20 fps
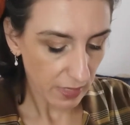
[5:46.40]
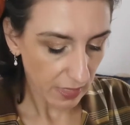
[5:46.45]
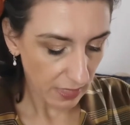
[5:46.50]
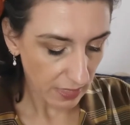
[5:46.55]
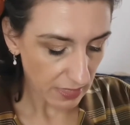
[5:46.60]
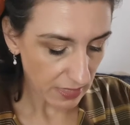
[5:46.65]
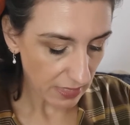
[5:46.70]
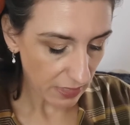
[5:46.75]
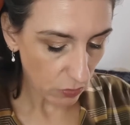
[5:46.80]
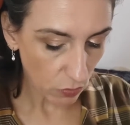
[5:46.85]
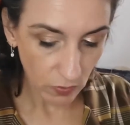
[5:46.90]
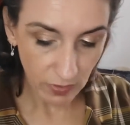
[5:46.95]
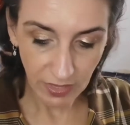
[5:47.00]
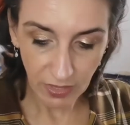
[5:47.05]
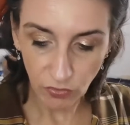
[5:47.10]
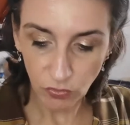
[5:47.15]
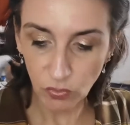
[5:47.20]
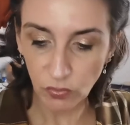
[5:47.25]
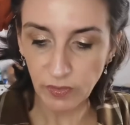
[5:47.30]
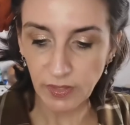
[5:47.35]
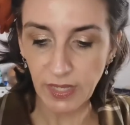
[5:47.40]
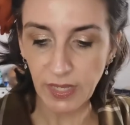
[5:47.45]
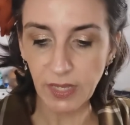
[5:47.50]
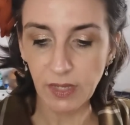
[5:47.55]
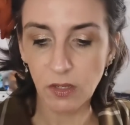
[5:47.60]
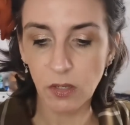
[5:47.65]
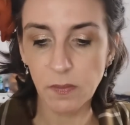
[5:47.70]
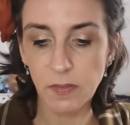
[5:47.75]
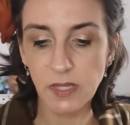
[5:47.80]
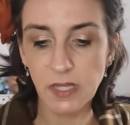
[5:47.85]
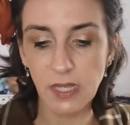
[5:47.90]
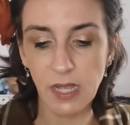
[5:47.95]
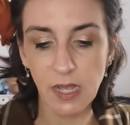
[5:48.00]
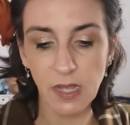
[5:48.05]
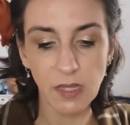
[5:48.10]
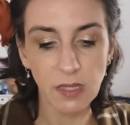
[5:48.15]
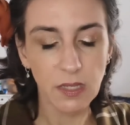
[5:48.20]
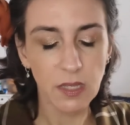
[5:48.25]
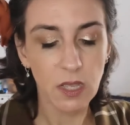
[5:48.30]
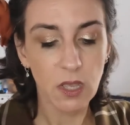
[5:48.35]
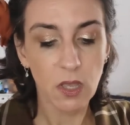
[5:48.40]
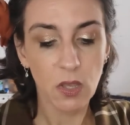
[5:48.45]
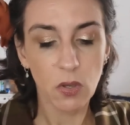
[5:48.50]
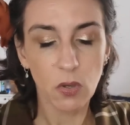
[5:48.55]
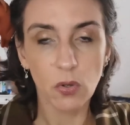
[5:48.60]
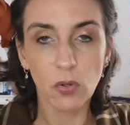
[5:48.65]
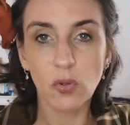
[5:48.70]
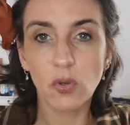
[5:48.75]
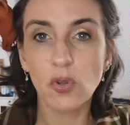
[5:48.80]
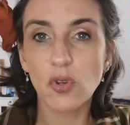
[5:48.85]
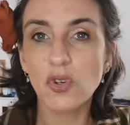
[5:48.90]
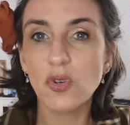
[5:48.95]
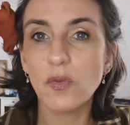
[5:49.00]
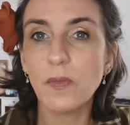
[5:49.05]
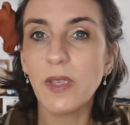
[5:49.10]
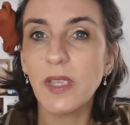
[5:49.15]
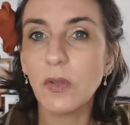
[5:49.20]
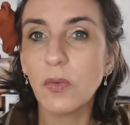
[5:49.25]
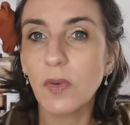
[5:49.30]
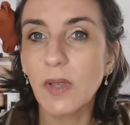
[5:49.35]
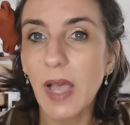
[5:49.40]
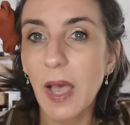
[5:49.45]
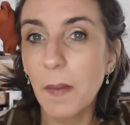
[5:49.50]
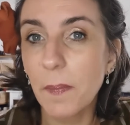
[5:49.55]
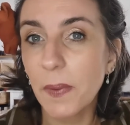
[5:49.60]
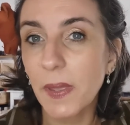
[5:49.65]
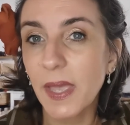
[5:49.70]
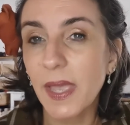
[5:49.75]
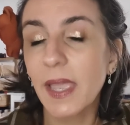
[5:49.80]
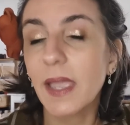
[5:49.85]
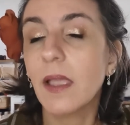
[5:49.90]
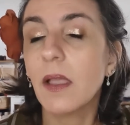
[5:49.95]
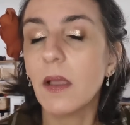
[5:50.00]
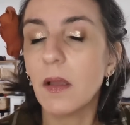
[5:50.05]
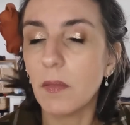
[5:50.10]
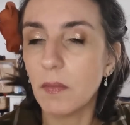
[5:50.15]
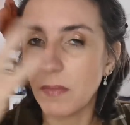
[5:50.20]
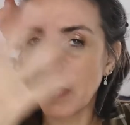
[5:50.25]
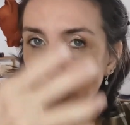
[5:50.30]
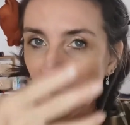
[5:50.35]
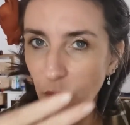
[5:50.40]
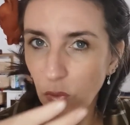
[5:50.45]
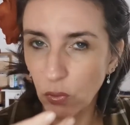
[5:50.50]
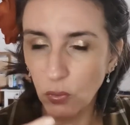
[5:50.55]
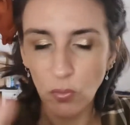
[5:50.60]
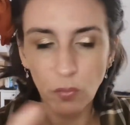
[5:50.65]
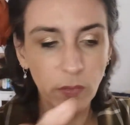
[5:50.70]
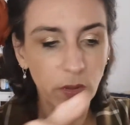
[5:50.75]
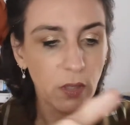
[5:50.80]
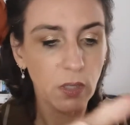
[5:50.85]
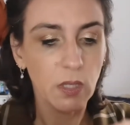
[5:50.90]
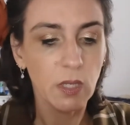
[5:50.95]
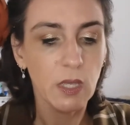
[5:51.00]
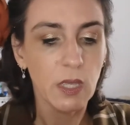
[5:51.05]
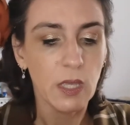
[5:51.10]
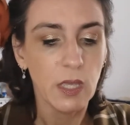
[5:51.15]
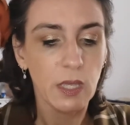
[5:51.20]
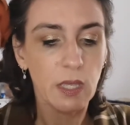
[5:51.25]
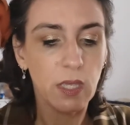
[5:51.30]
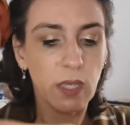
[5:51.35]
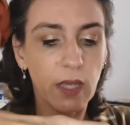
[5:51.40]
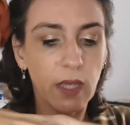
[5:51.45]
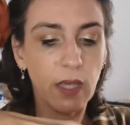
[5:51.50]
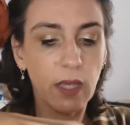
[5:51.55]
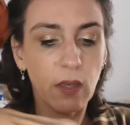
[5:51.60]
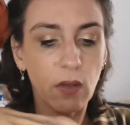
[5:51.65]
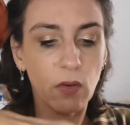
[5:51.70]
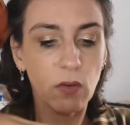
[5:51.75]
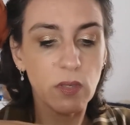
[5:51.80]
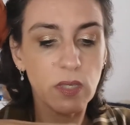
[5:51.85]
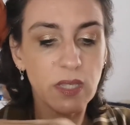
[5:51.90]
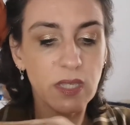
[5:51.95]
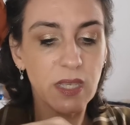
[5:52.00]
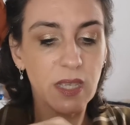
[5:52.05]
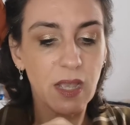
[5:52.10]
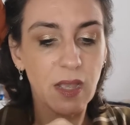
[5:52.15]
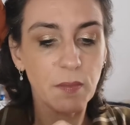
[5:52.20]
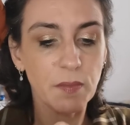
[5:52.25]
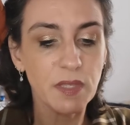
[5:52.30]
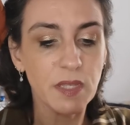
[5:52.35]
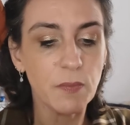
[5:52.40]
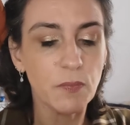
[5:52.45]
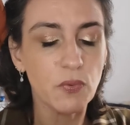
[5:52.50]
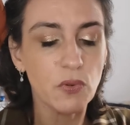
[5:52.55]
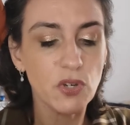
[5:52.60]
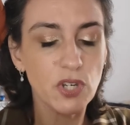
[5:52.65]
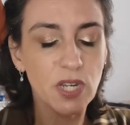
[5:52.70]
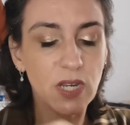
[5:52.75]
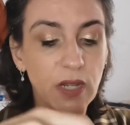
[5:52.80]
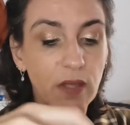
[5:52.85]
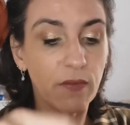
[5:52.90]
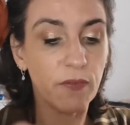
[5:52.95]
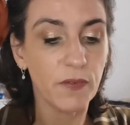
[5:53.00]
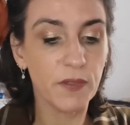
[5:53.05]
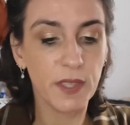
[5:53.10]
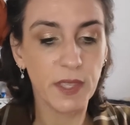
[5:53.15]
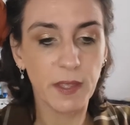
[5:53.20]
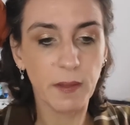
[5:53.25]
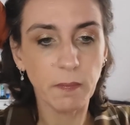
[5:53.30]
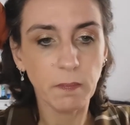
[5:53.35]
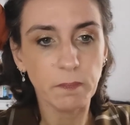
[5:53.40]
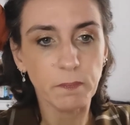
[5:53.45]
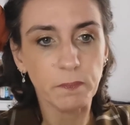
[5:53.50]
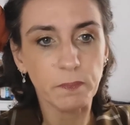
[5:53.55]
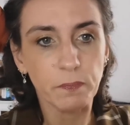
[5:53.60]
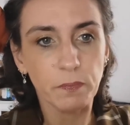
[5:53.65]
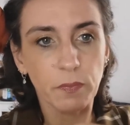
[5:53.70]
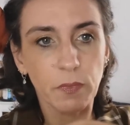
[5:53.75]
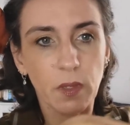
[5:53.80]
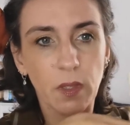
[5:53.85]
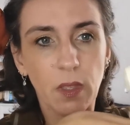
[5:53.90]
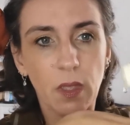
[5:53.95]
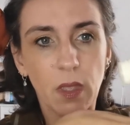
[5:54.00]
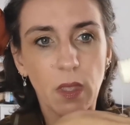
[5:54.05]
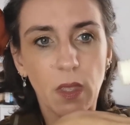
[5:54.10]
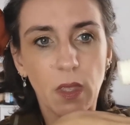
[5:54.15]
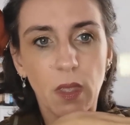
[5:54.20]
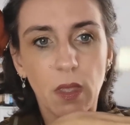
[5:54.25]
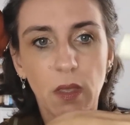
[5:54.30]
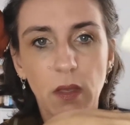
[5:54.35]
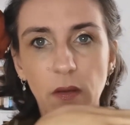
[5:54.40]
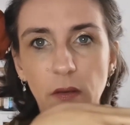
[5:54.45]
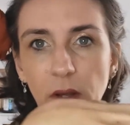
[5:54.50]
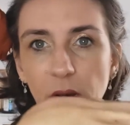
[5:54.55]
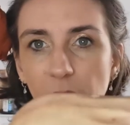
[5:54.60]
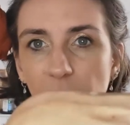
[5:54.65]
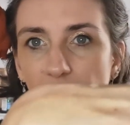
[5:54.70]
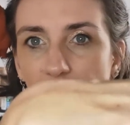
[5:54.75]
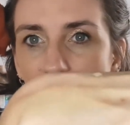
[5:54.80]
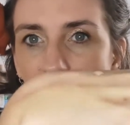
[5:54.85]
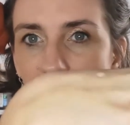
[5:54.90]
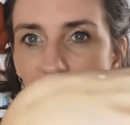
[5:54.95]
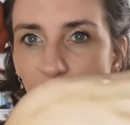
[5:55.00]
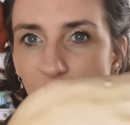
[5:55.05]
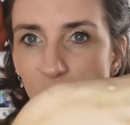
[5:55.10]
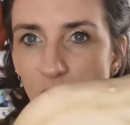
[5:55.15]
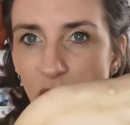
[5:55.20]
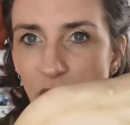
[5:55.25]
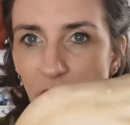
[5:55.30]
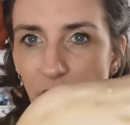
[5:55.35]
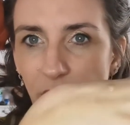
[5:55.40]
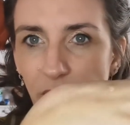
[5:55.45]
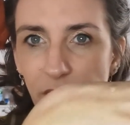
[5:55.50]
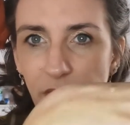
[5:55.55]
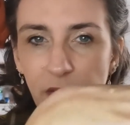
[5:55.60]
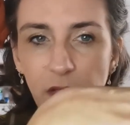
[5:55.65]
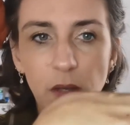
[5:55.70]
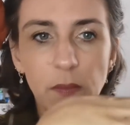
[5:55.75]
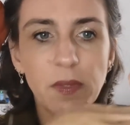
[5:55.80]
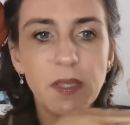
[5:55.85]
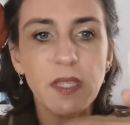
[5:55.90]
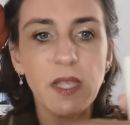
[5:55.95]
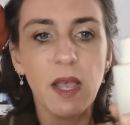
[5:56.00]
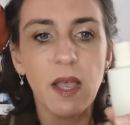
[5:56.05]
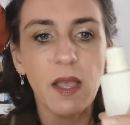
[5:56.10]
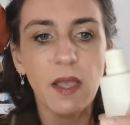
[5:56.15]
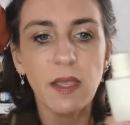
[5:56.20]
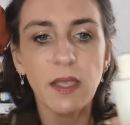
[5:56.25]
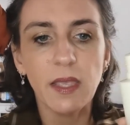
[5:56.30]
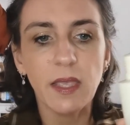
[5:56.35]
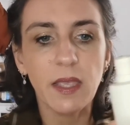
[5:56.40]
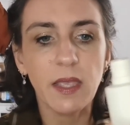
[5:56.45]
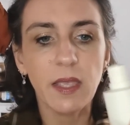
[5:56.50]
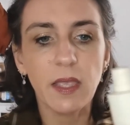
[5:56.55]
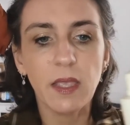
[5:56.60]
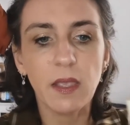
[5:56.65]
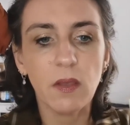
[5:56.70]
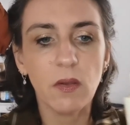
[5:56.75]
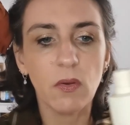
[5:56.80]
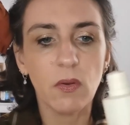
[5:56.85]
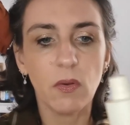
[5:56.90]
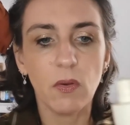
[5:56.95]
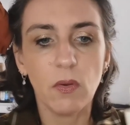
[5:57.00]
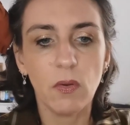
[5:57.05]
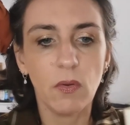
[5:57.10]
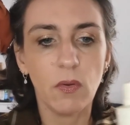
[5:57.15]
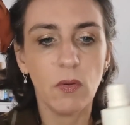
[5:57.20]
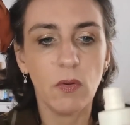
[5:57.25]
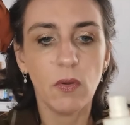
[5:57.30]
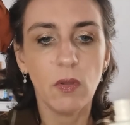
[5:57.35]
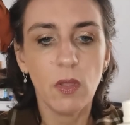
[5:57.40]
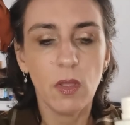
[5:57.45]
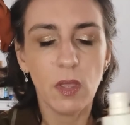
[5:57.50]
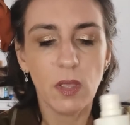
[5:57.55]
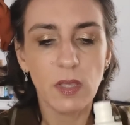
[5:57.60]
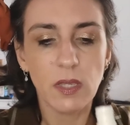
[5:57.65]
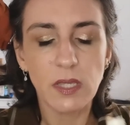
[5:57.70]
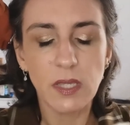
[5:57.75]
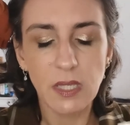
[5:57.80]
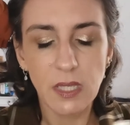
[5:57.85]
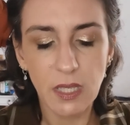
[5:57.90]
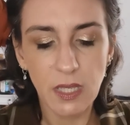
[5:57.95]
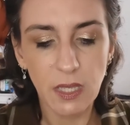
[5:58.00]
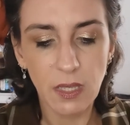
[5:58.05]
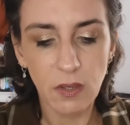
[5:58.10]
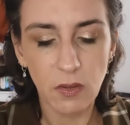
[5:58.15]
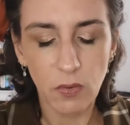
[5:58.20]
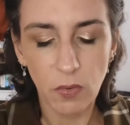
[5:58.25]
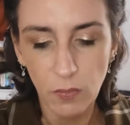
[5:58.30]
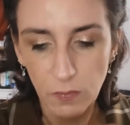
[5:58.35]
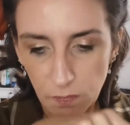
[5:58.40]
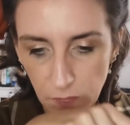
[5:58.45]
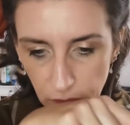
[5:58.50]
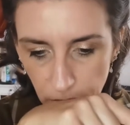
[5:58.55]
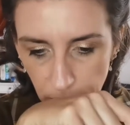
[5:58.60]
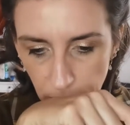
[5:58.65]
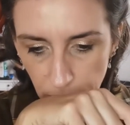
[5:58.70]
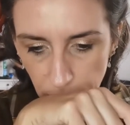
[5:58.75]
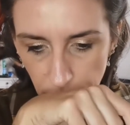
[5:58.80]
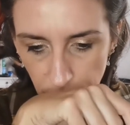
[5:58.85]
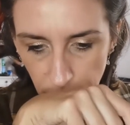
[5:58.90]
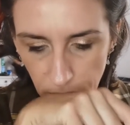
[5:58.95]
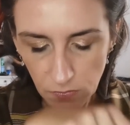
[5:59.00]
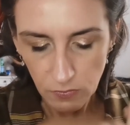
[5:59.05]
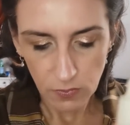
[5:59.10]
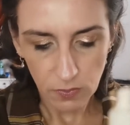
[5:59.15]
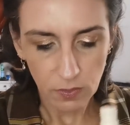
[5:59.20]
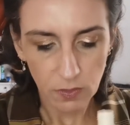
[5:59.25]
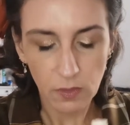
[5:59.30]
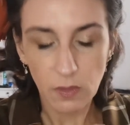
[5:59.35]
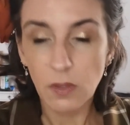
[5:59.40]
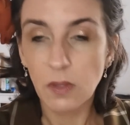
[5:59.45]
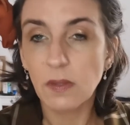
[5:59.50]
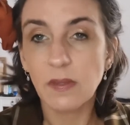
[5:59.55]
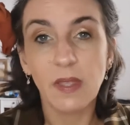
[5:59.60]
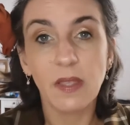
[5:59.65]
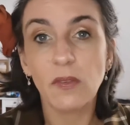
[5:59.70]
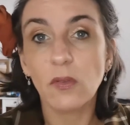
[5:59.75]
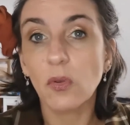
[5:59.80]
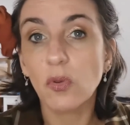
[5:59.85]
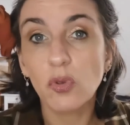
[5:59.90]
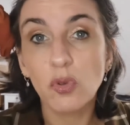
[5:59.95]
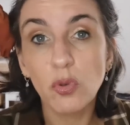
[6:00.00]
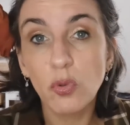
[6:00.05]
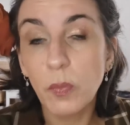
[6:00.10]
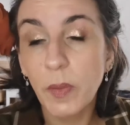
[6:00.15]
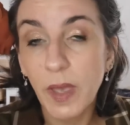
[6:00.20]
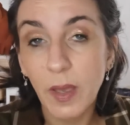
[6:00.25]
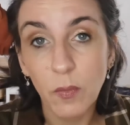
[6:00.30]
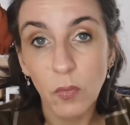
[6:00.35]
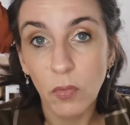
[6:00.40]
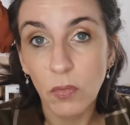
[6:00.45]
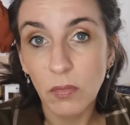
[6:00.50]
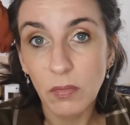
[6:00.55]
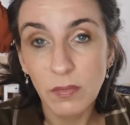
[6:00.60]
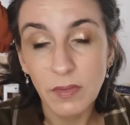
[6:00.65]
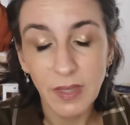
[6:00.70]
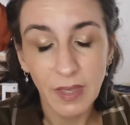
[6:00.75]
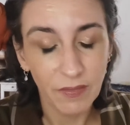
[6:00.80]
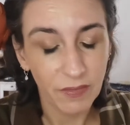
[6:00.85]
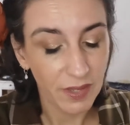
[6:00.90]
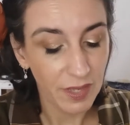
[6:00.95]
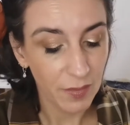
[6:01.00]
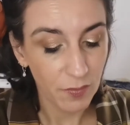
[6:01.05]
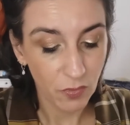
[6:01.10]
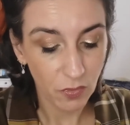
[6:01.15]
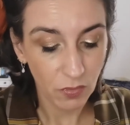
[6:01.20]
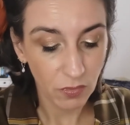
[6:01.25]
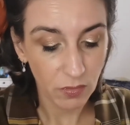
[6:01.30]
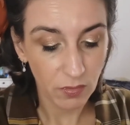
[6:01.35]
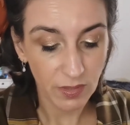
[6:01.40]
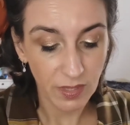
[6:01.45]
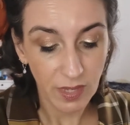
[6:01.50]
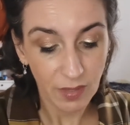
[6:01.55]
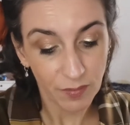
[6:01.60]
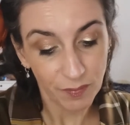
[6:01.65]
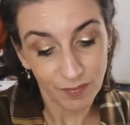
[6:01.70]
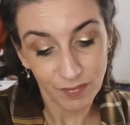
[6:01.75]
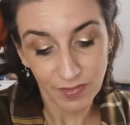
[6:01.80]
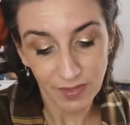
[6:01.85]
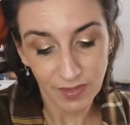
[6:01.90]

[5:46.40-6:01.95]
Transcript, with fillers: Et c'est donc un tonnerre comme ça euh, que je mets donc après ma brume. Et euh, c'est un petit peu gélifié. Voilà, un petit peu gélifié comme ça. Et c'est... ça sent super bon. Il y a vraiment... il y a